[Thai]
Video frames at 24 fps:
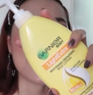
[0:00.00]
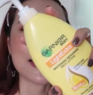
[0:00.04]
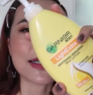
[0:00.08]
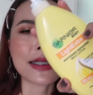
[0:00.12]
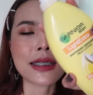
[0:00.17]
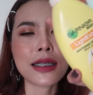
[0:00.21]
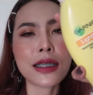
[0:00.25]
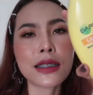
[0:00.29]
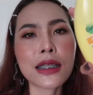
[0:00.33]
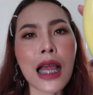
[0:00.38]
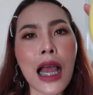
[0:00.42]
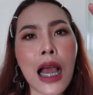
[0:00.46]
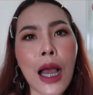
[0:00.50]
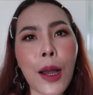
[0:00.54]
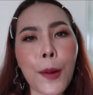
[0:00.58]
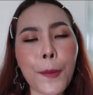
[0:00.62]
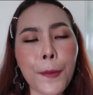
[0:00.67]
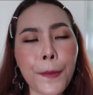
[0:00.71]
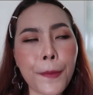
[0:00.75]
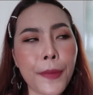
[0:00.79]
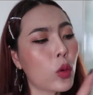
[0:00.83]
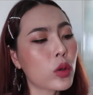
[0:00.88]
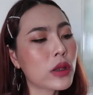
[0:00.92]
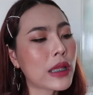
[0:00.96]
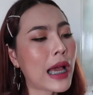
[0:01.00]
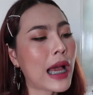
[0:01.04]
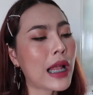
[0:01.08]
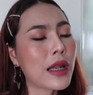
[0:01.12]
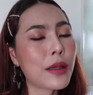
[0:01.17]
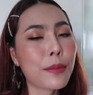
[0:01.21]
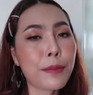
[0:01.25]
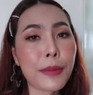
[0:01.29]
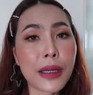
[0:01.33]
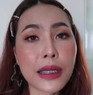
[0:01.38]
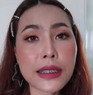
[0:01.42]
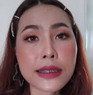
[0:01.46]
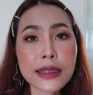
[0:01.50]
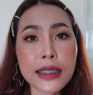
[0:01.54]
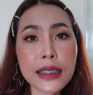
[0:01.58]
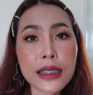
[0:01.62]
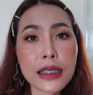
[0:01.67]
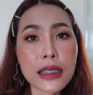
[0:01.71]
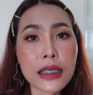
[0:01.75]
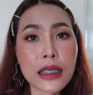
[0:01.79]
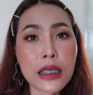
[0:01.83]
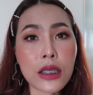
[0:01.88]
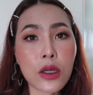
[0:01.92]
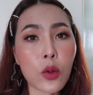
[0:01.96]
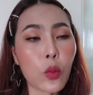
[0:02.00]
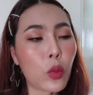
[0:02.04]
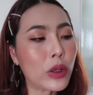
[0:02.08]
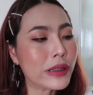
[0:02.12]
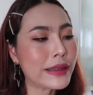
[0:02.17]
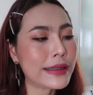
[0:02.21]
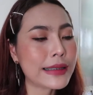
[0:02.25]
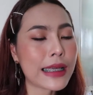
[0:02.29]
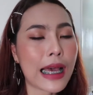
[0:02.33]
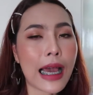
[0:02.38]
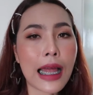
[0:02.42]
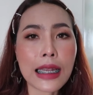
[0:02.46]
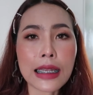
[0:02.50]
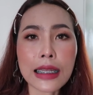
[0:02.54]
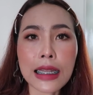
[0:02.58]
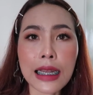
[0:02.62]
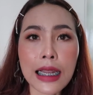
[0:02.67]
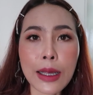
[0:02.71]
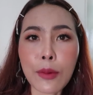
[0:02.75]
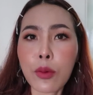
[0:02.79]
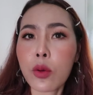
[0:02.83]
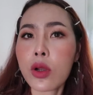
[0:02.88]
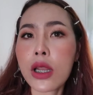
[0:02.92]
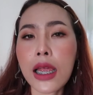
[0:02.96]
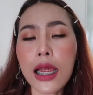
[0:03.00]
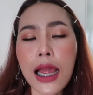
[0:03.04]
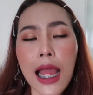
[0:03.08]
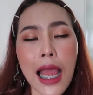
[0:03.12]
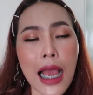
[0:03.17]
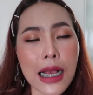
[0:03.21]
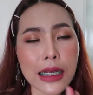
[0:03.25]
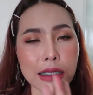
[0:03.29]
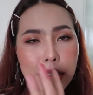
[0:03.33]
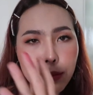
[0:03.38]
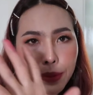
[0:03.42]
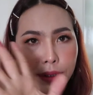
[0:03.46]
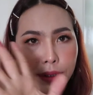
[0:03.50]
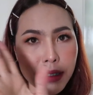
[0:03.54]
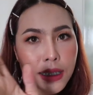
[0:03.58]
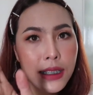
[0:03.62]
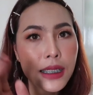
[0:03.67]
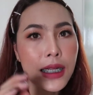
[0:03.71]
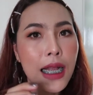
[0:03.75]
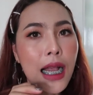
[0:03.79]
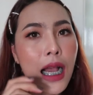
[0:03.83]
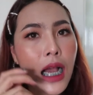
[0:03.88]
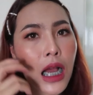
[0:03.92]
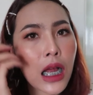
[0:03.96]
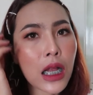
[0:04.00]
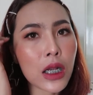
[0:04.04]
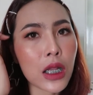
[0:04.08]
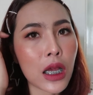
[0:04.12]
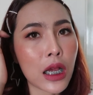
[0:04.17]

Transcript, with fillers: หาซื้อตามโลตัสบิ๊กซีวัตสันอะไรพวกนี้ห้างสรรพสินค้า